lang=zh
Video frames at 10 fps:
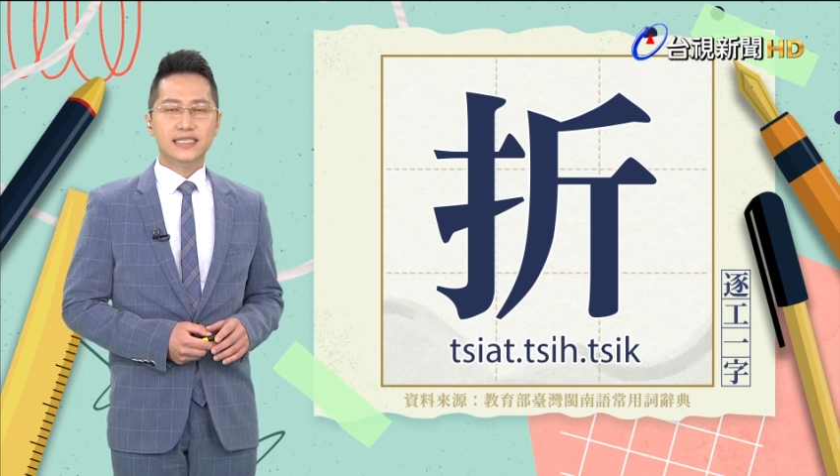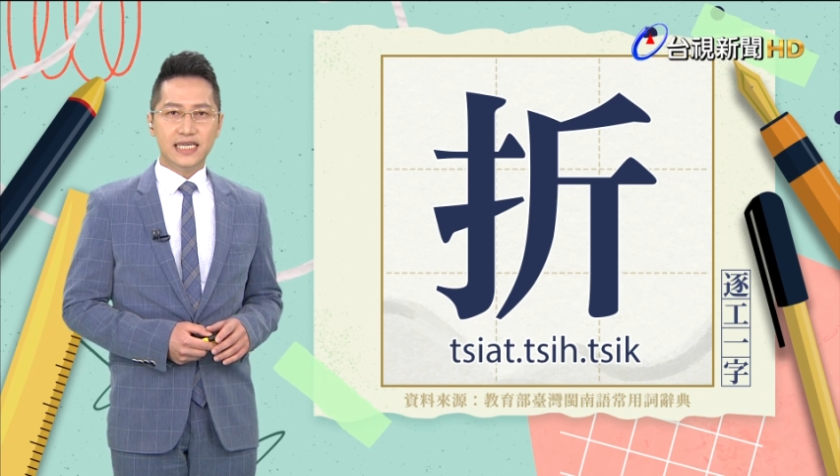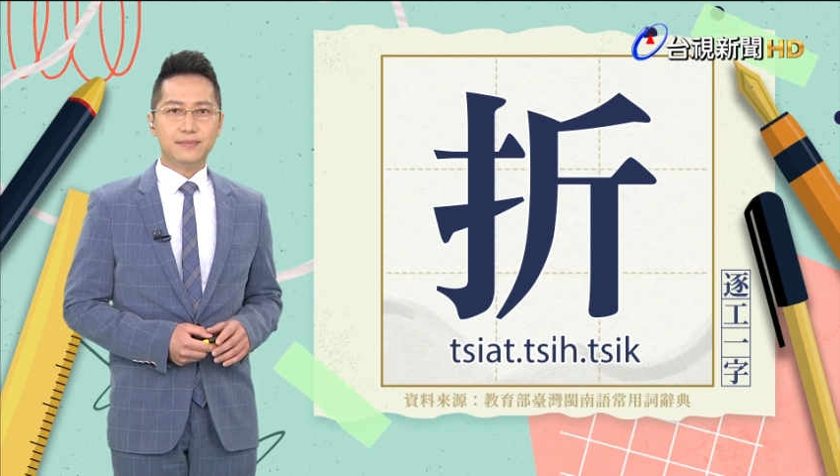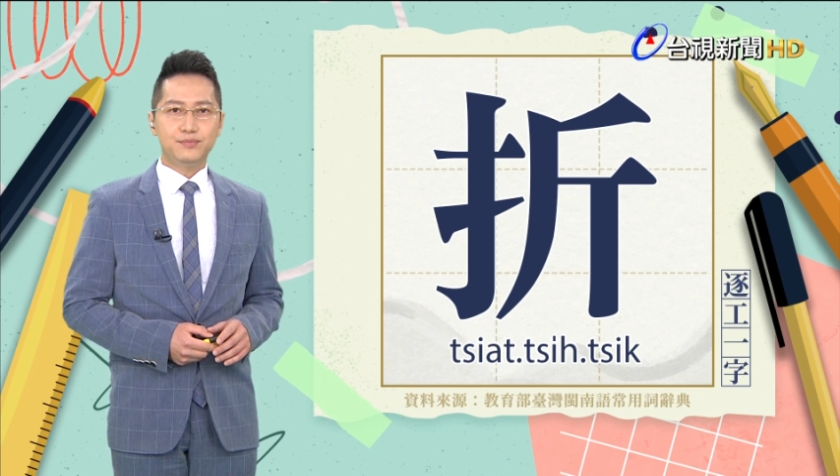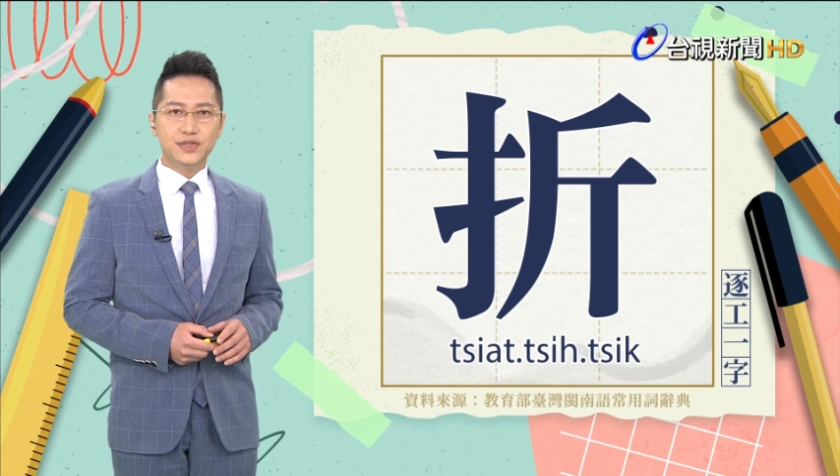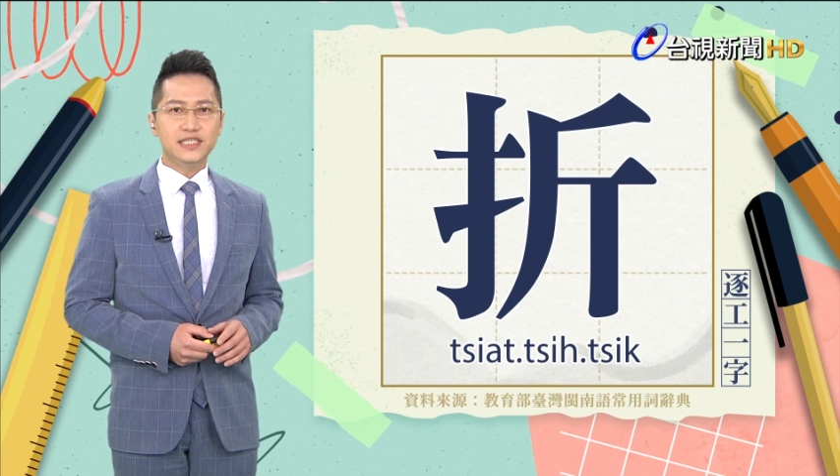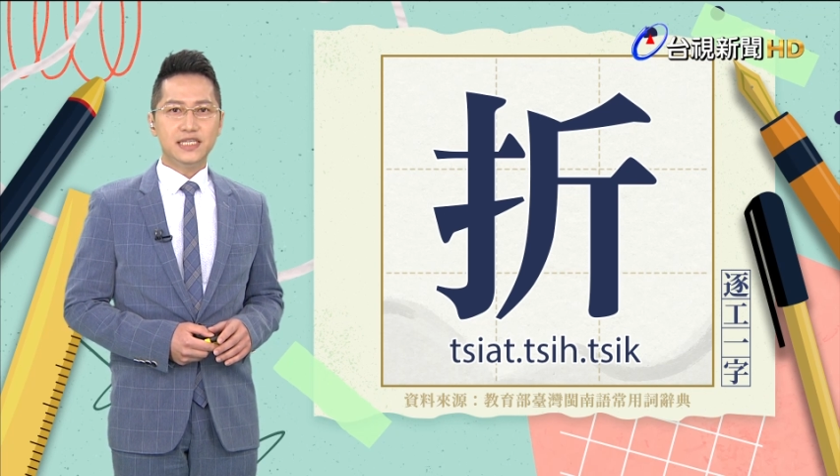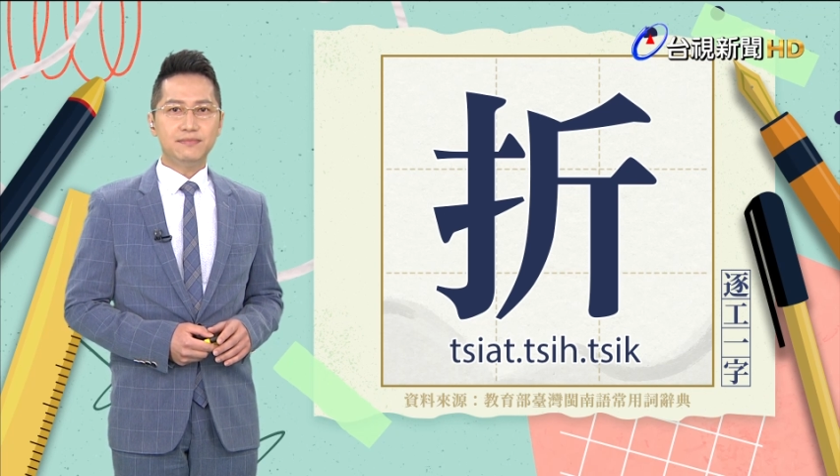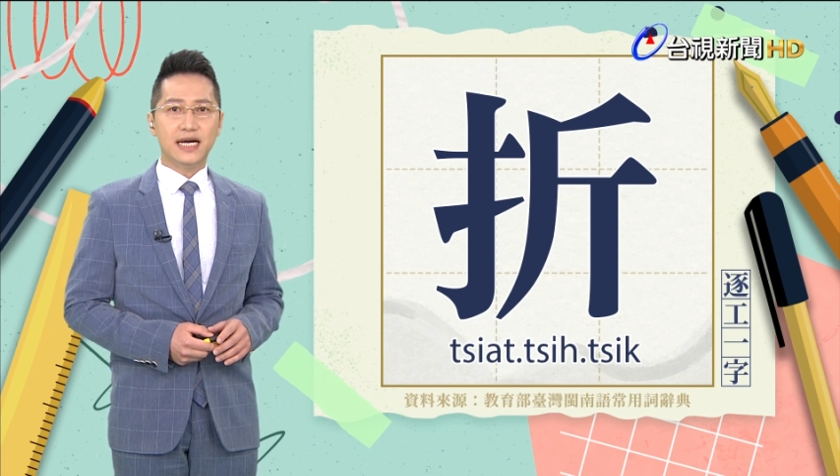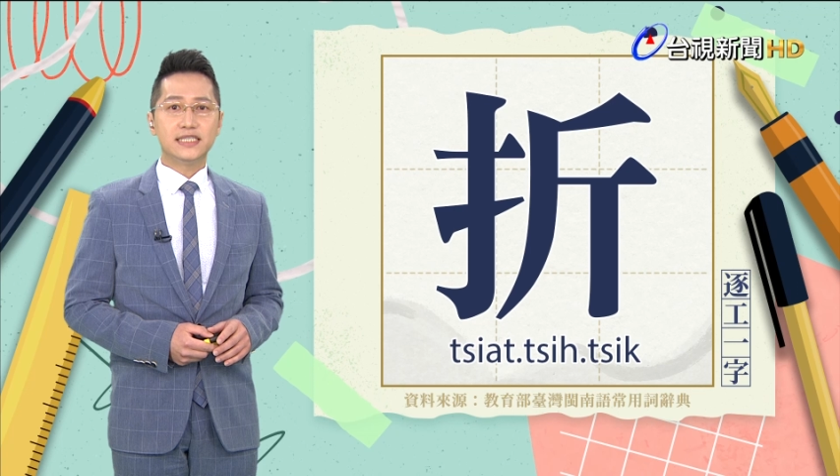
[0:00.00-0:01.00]
这本
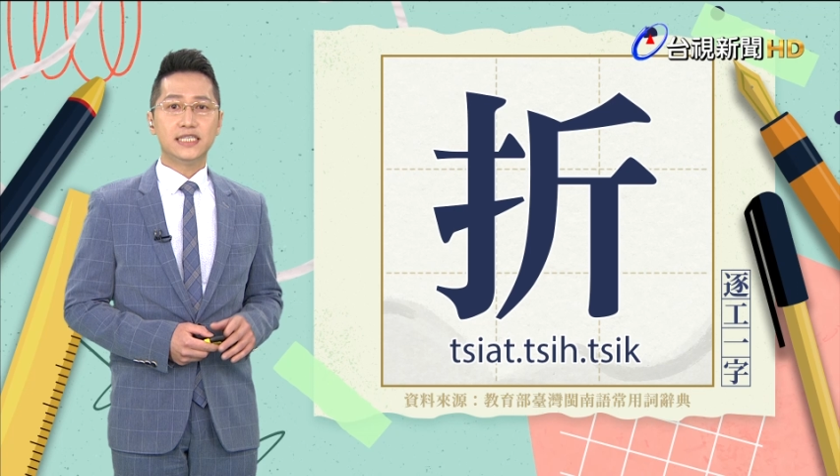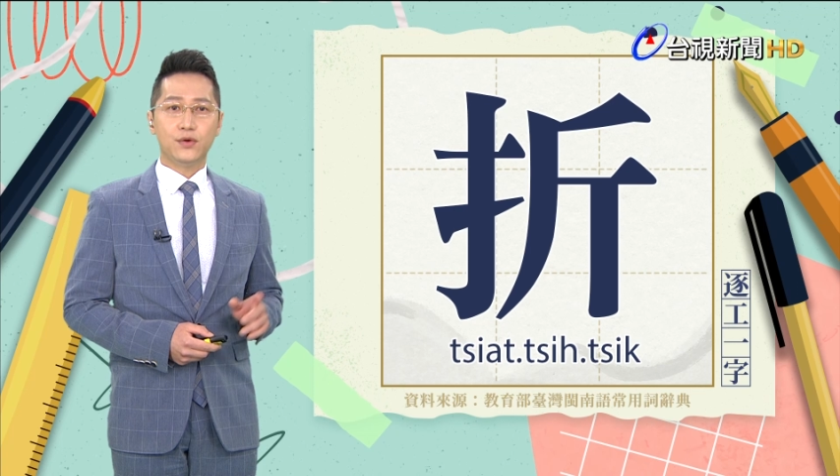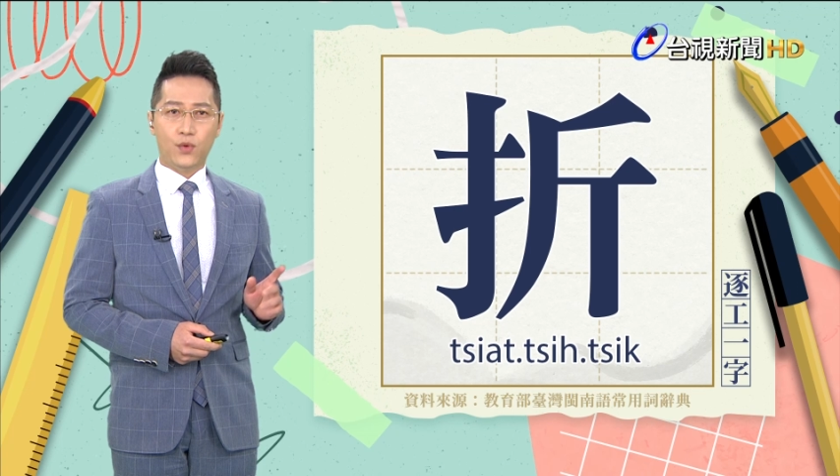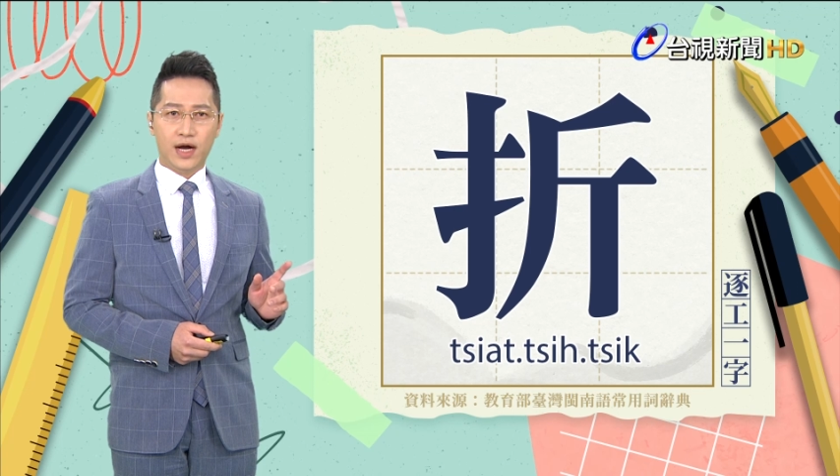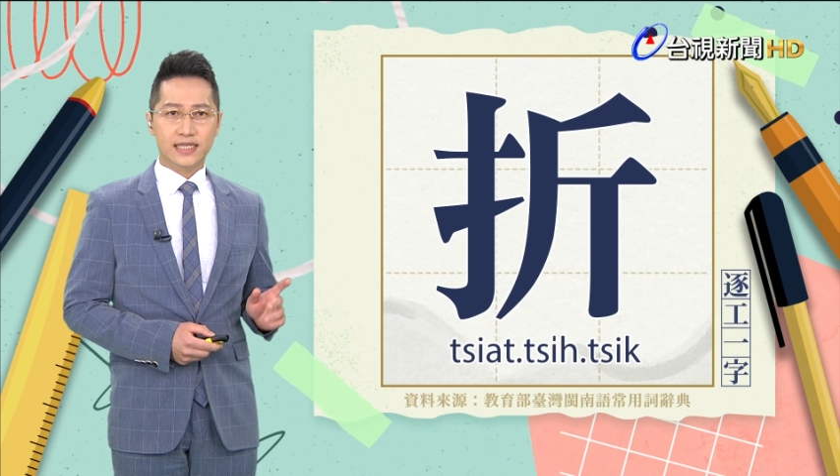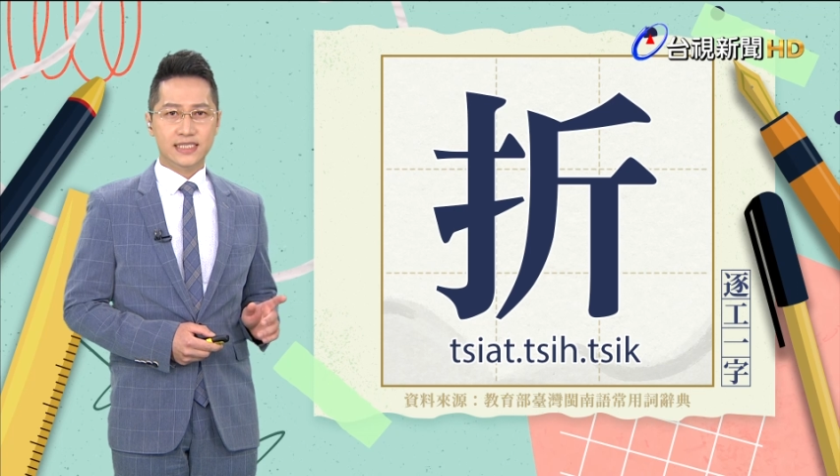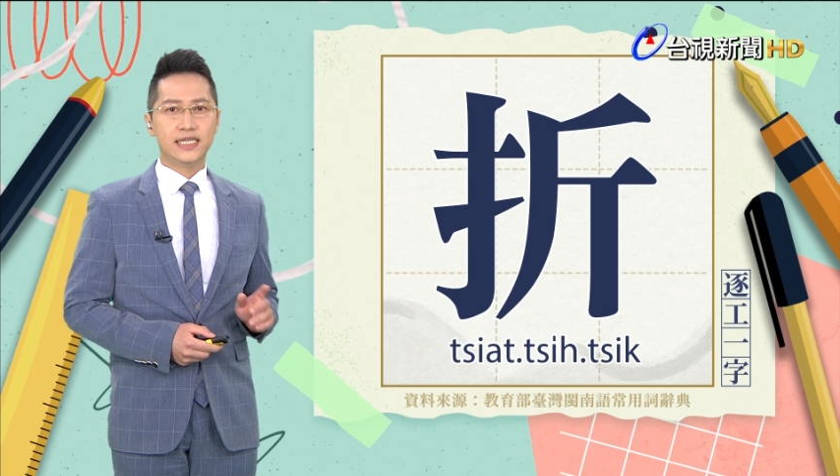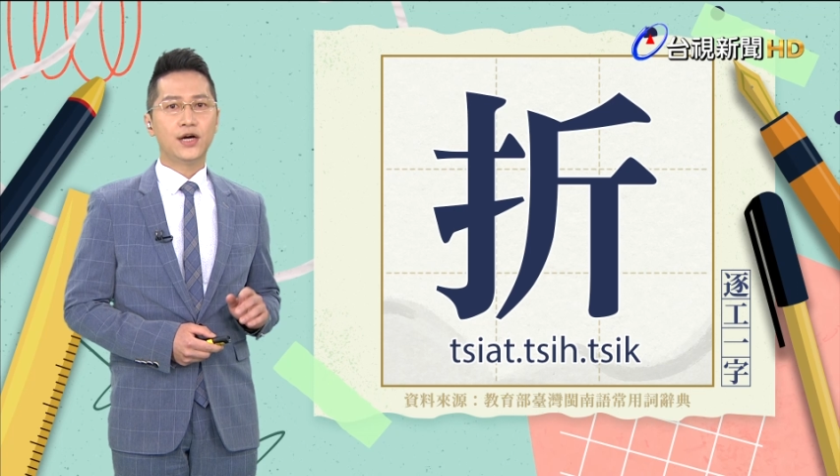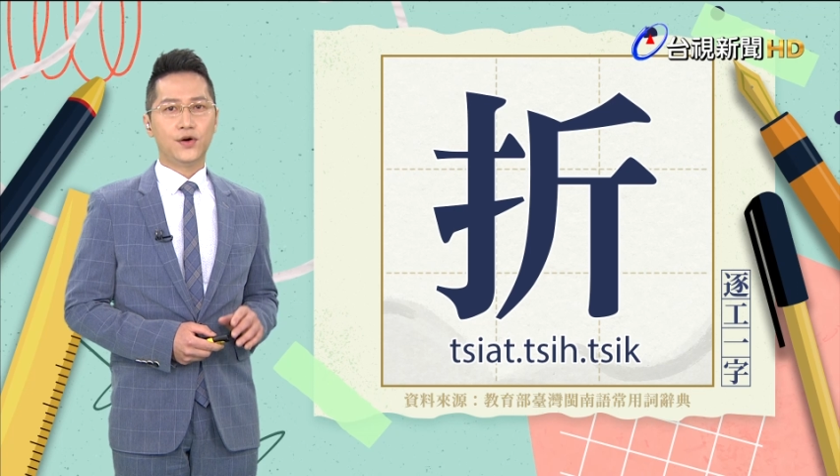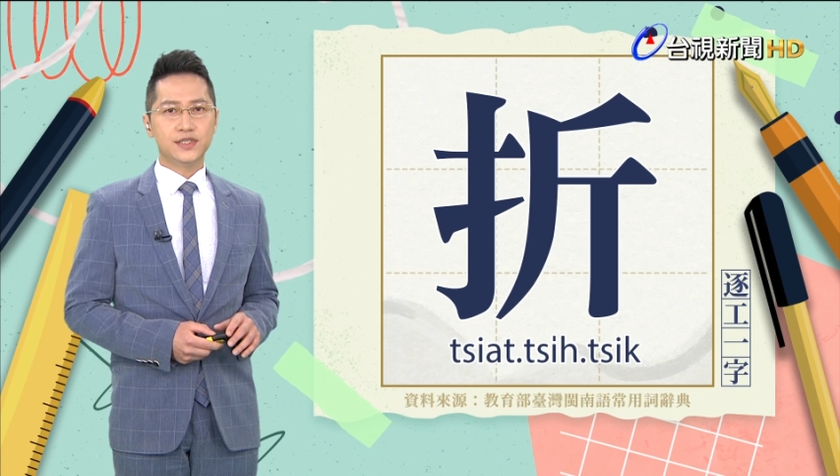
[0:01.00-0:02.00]
身嘛是换
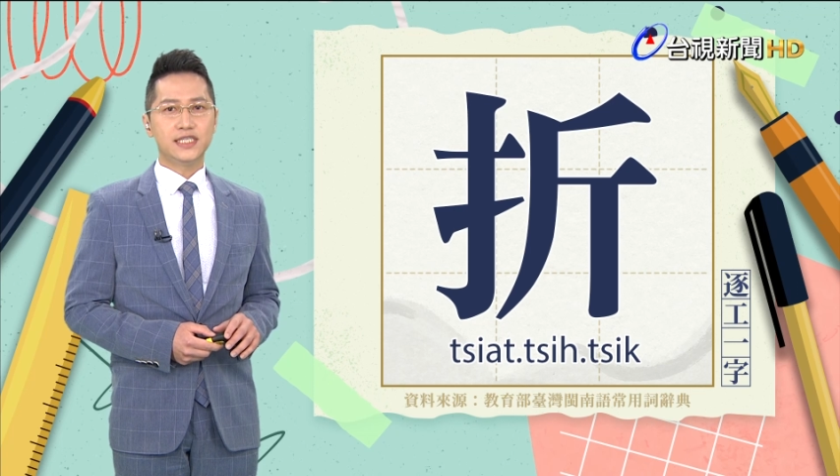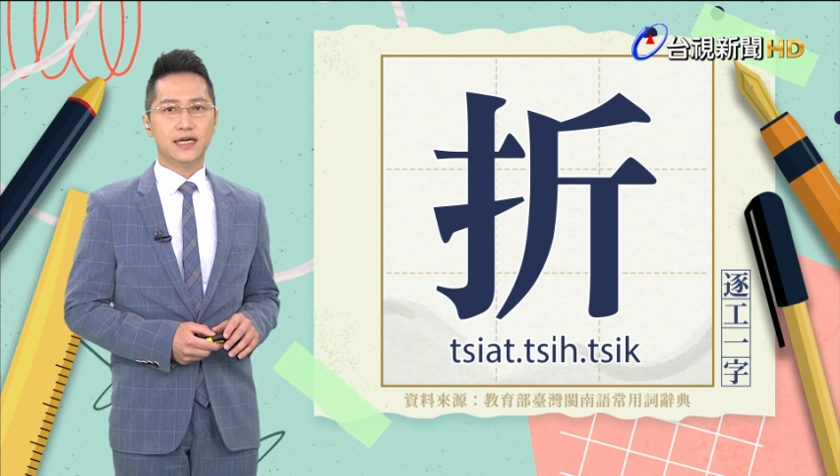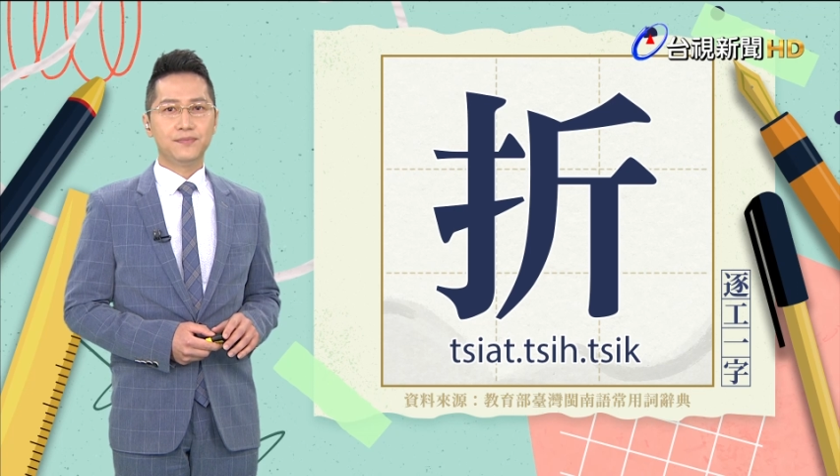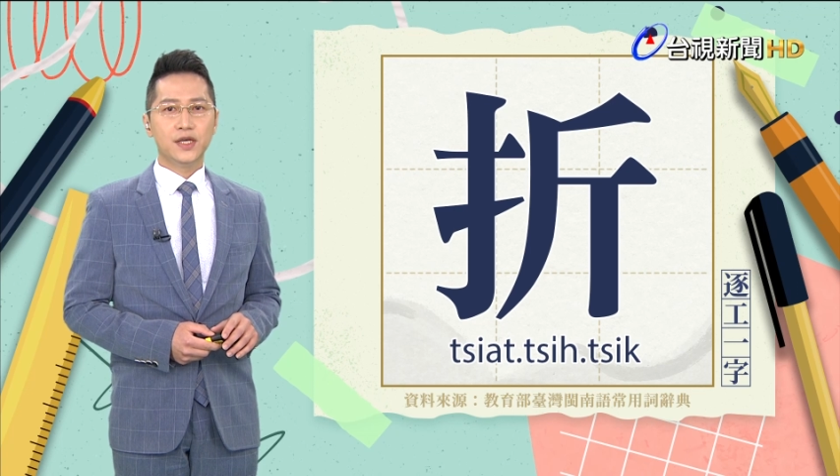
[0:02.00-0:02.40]
钱的方式，